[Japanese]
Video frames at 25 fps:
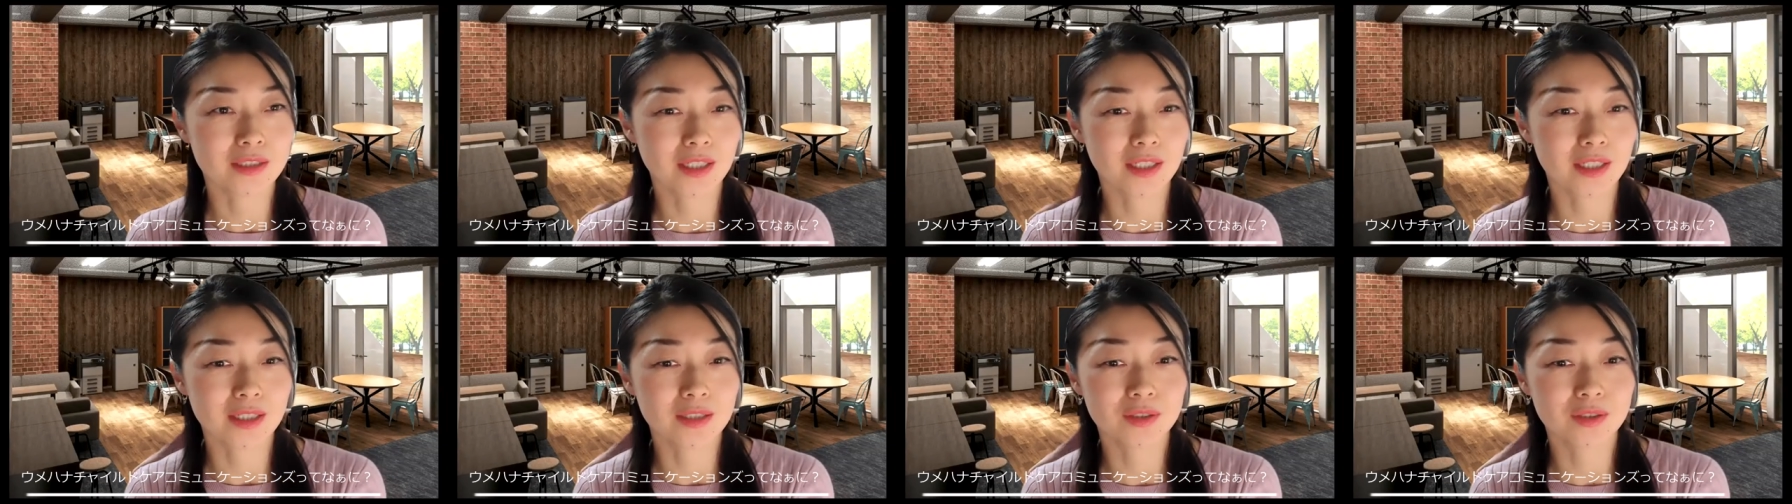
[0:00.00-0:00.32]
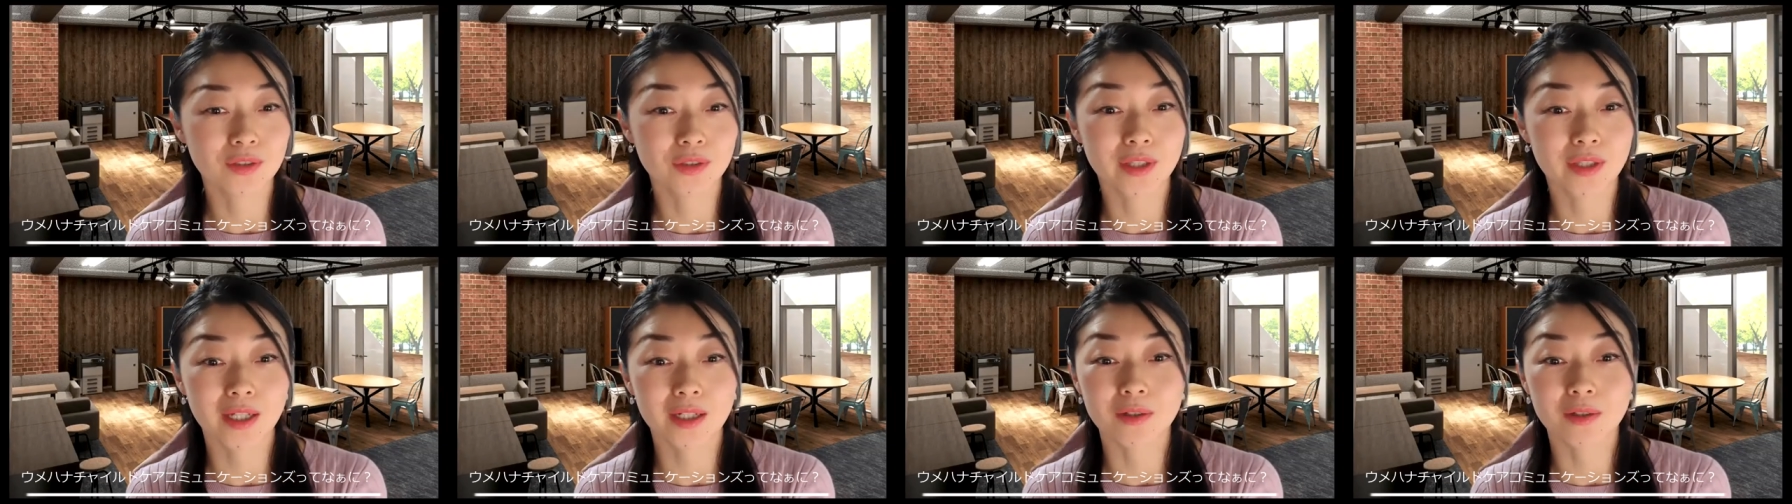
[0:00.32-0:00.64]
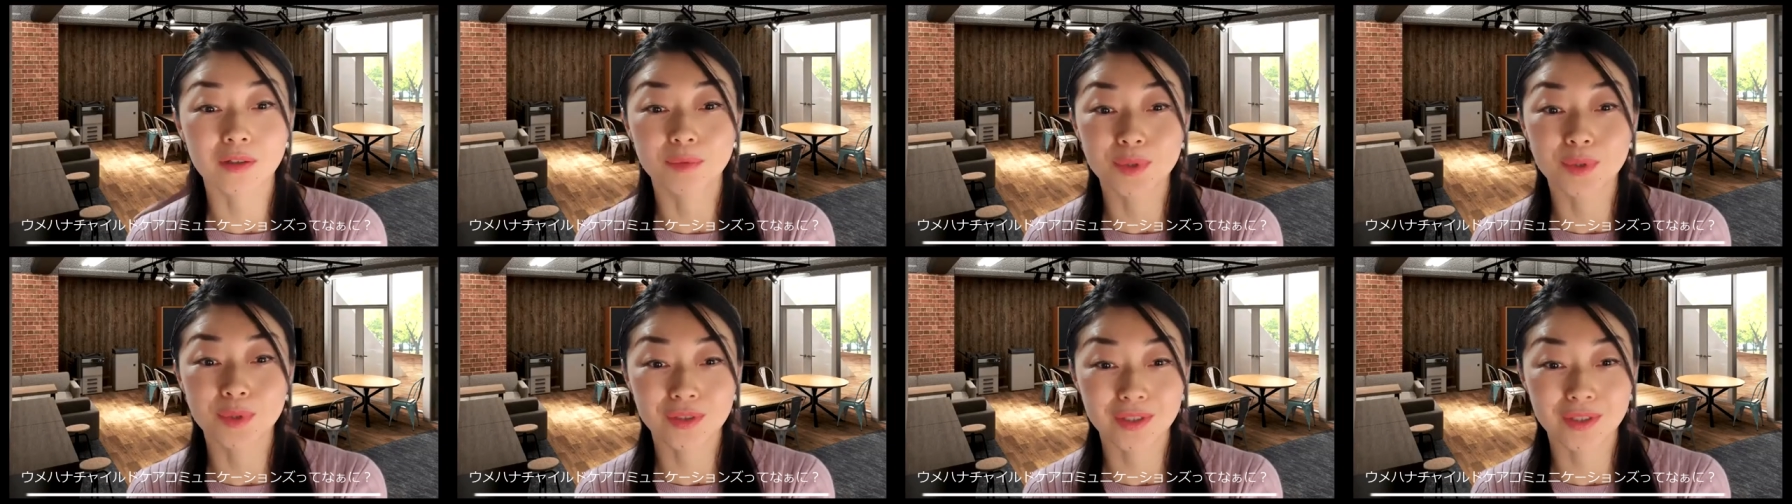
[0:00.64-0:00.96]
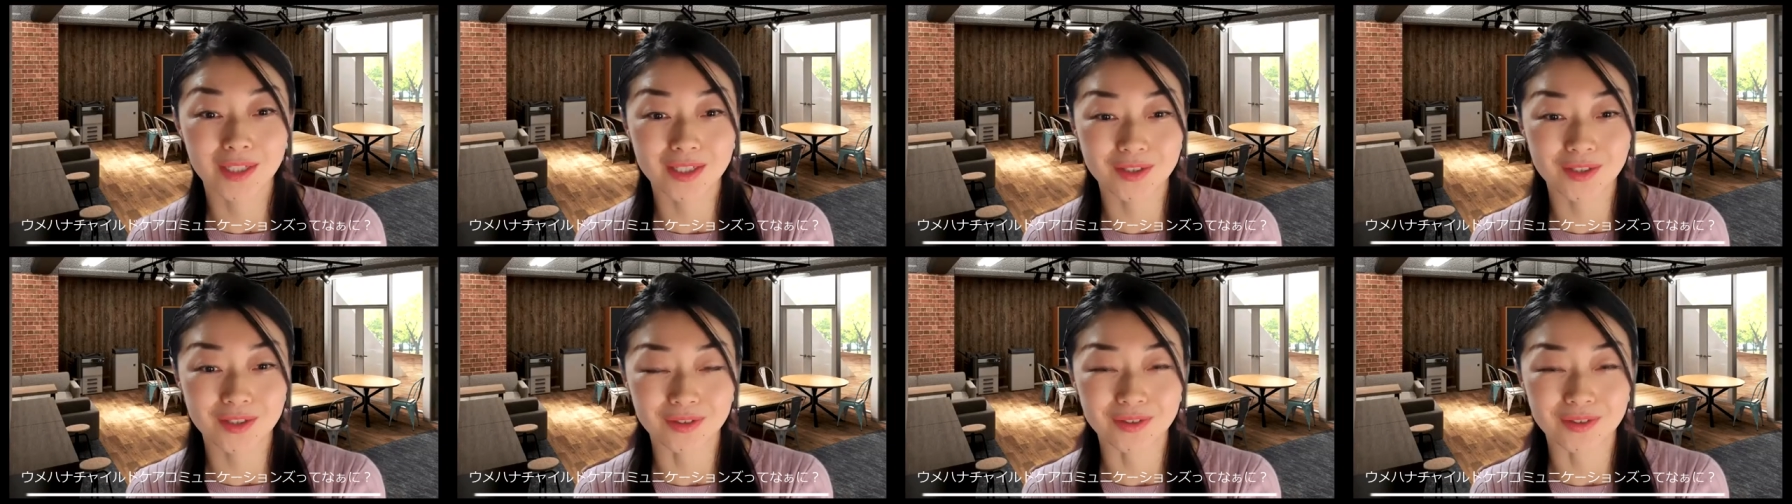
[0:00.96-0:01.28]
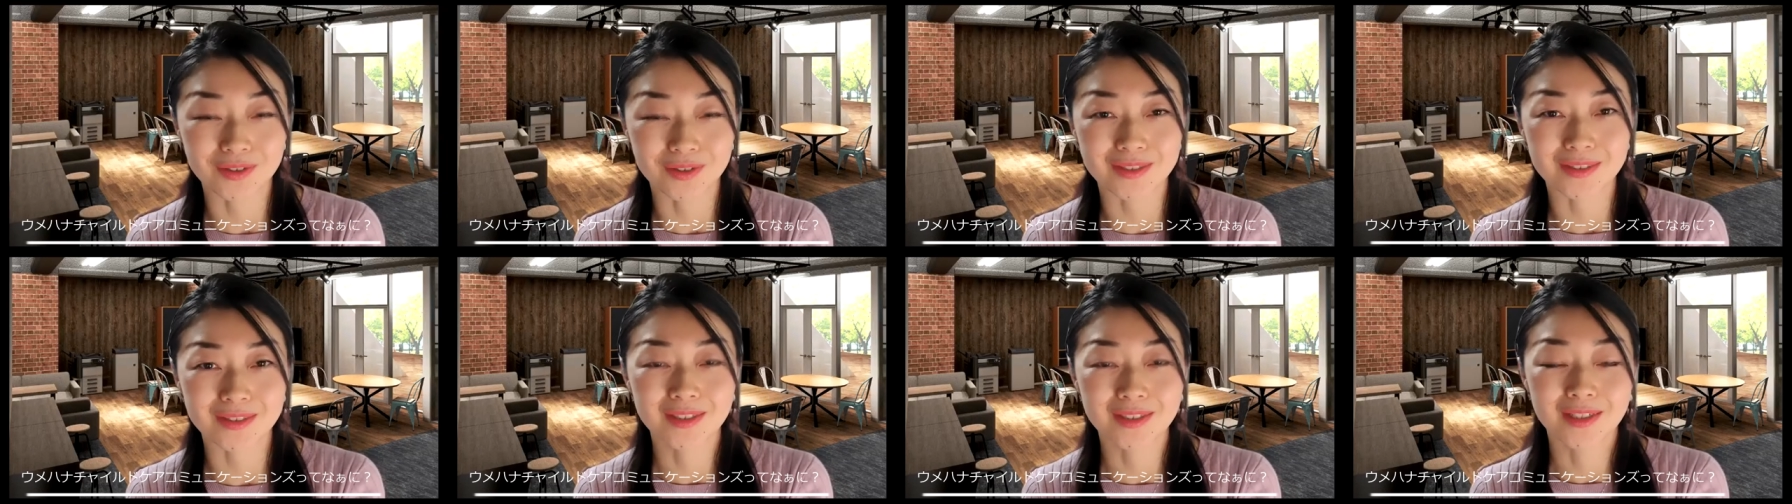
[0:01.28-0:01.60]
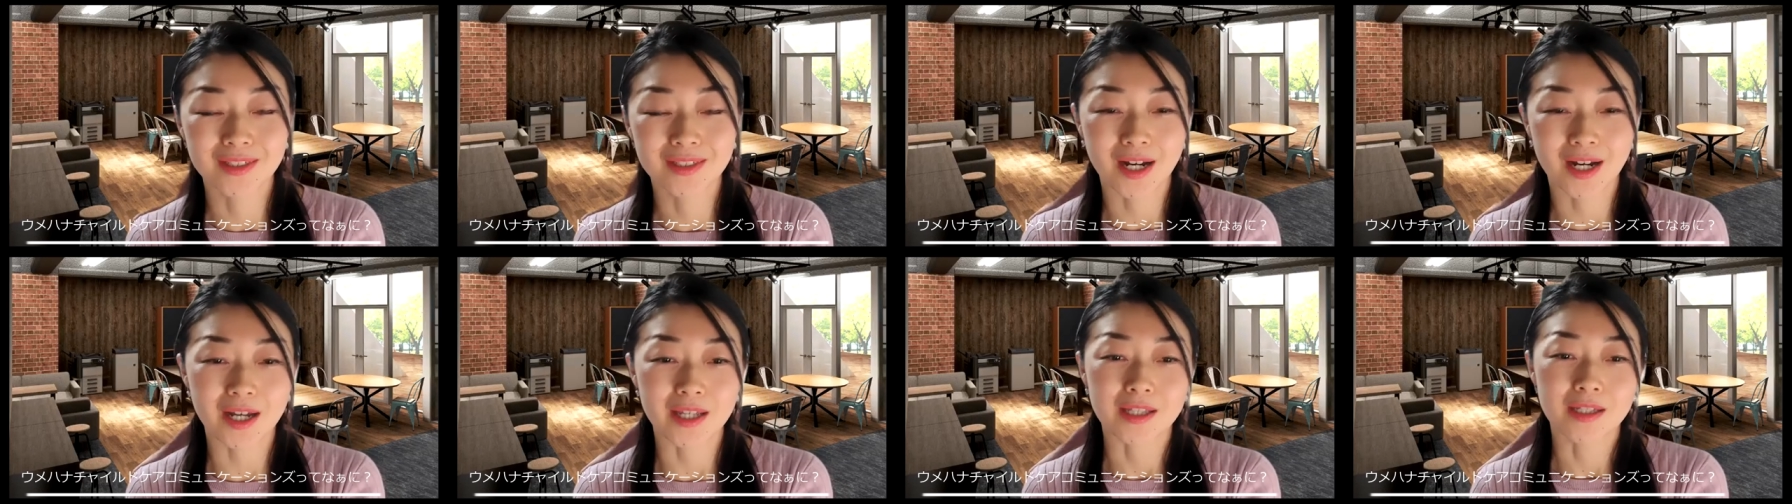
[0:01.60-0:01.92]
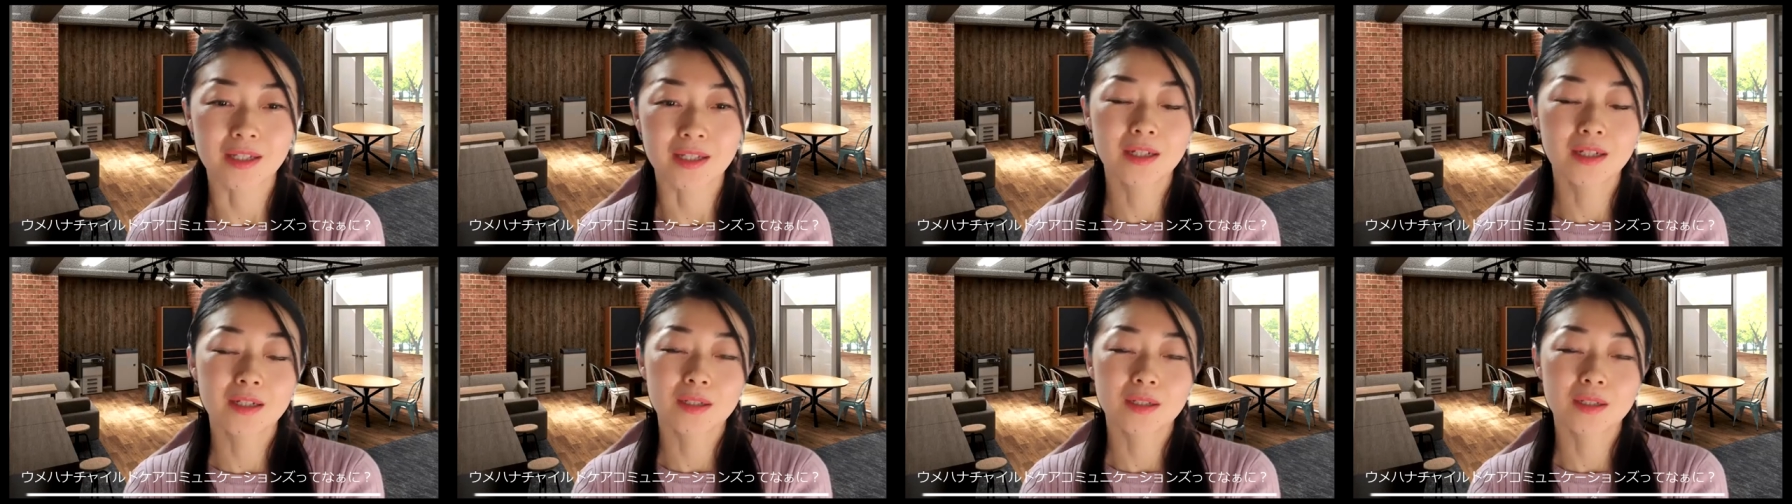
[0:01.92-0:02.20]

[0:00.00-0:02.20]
チャイルドケアコミュニケーションズ、はい、